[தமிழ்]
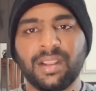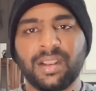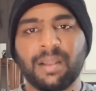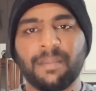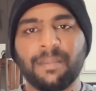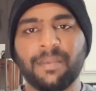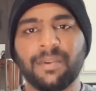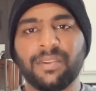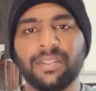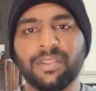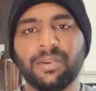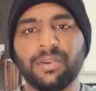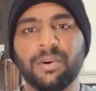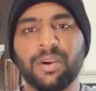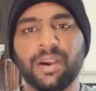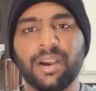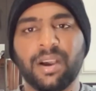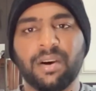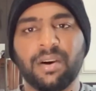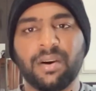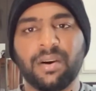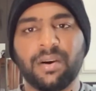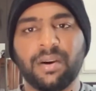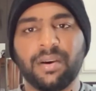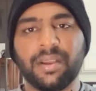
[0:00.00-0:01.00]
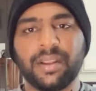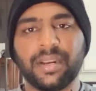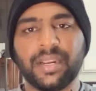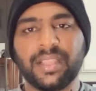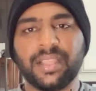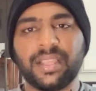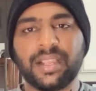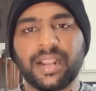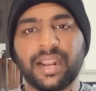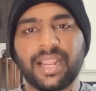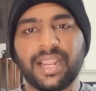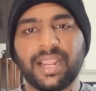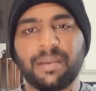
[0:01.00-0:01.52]
நம்மளுக்கு வந்து
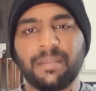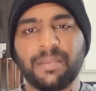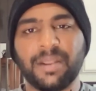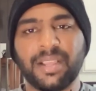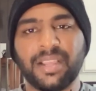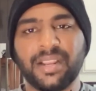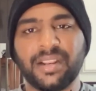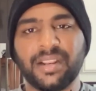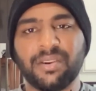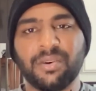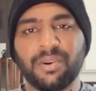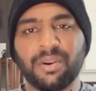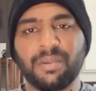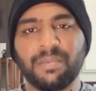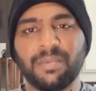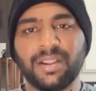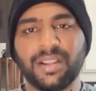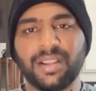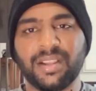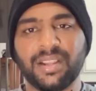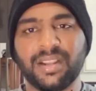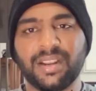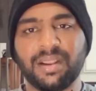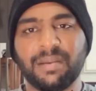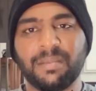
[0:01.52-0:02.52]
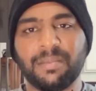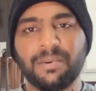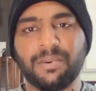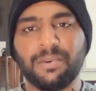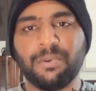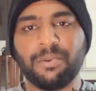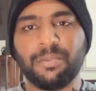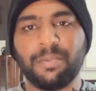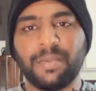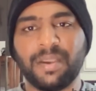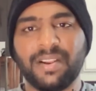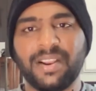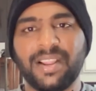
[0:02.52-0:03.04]
ரீச் கிடைக்காமலே இருக்கும் நம்மளுக்கு நம்ம
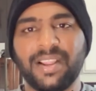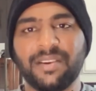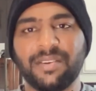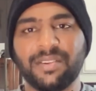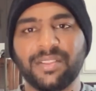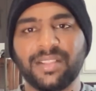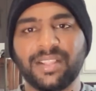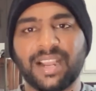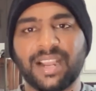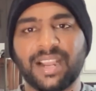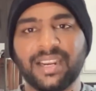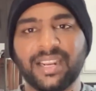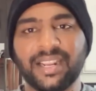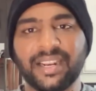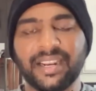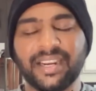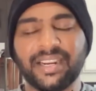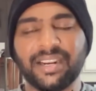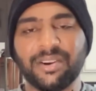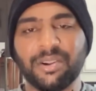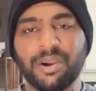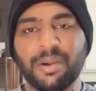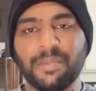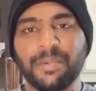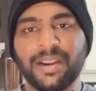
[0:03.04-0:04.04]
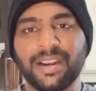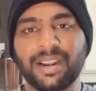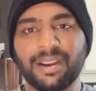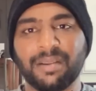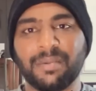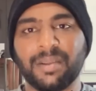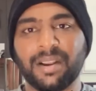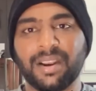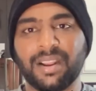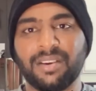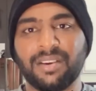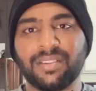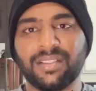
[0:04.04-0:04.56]
உண்மையிலேயே வந்து அண்டர் ரேட்டடோ அப்படின்ற
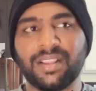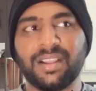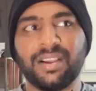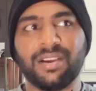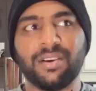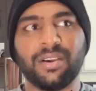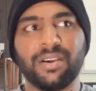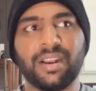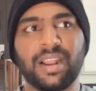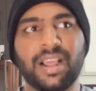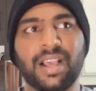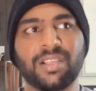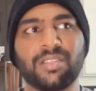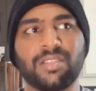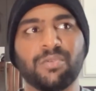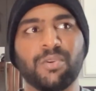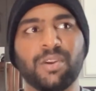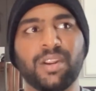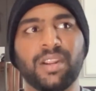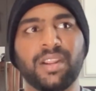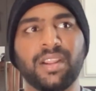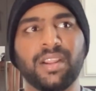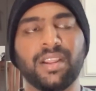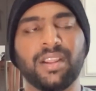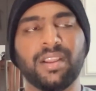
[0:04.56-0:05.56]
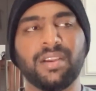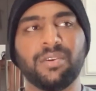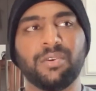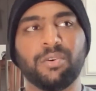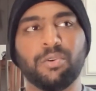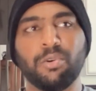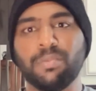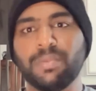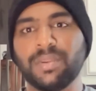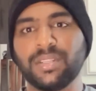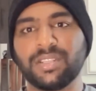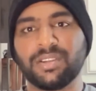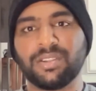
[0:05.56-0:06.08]
மாதிரிலாம் வந்து லாஸ்ட் ஒரு
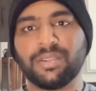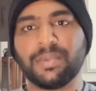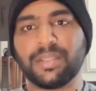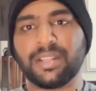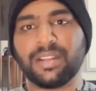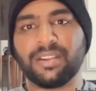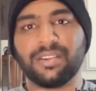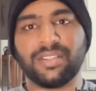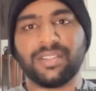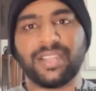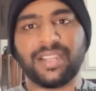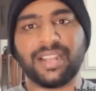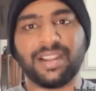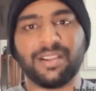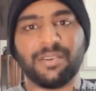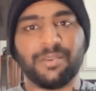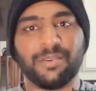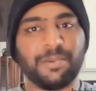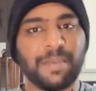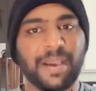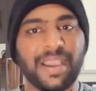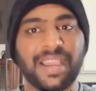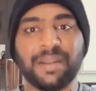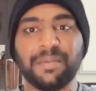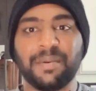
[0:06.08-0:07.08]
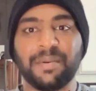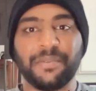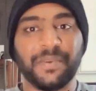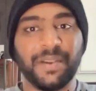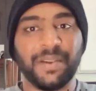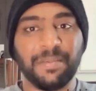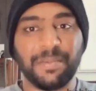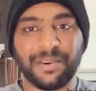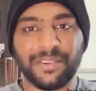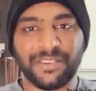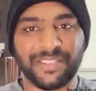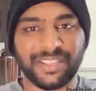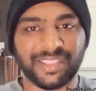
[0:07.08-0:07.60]
டூ மந்த்ஸ் வந்து பாத்தீங்கன்னா வந்து என்ன பயங்கரமா
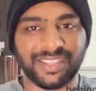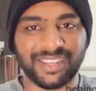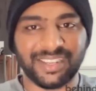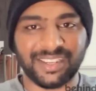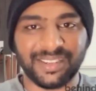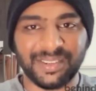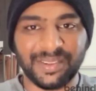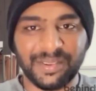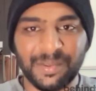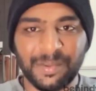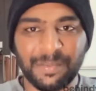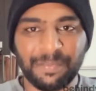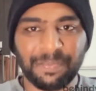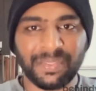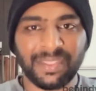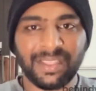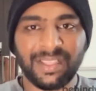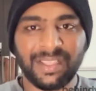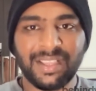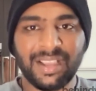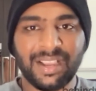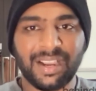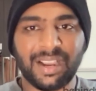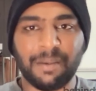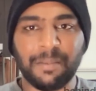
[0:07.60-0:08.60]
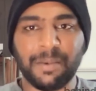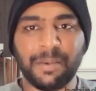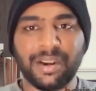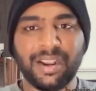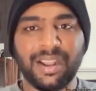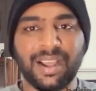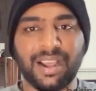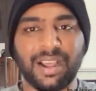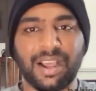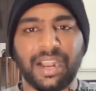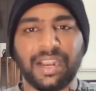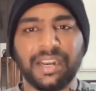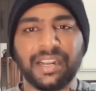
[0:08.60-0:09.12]
ஃபீல் பண்ண வச்சுட்டாங்க
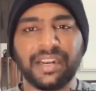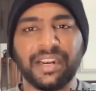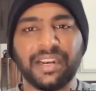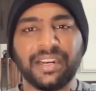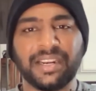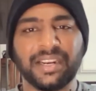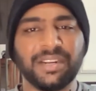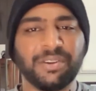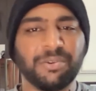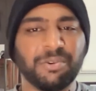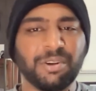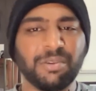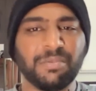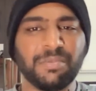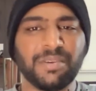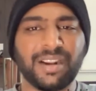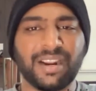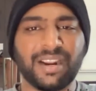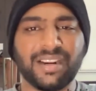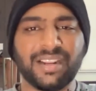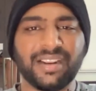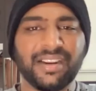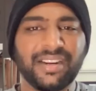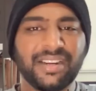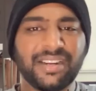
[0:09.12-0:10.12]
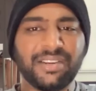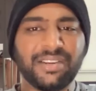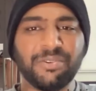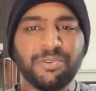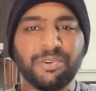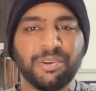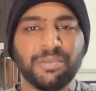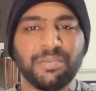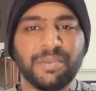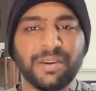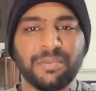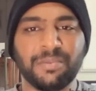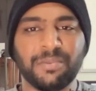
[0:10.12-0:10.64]
கமெண்ட்ல அண்டர் ரேட்டட் யூடியூபர் அண்டர் ரேட்டட்
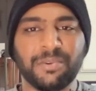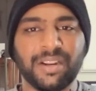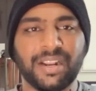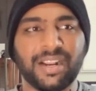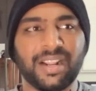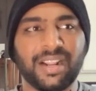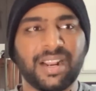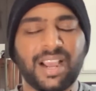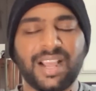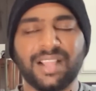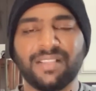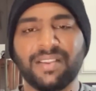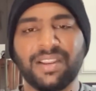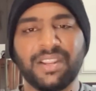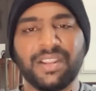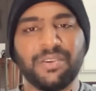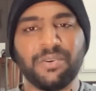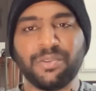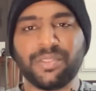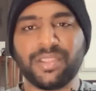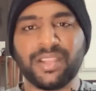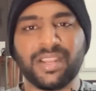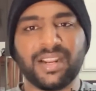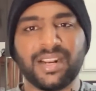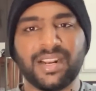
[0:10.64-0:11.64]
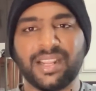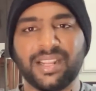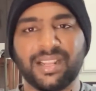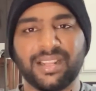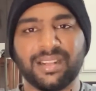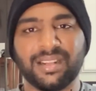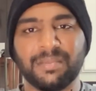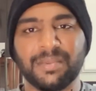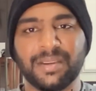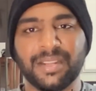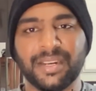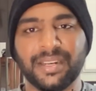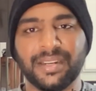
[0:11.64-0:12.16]
யூடியூபர்னு போட்டு ஏன்னா நான் அது வரைக்கும் யோசிச்சதே கிடையாது
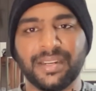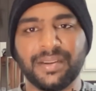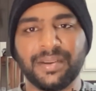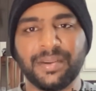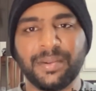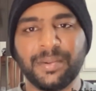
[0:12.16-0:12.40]
அந்த மாதிரி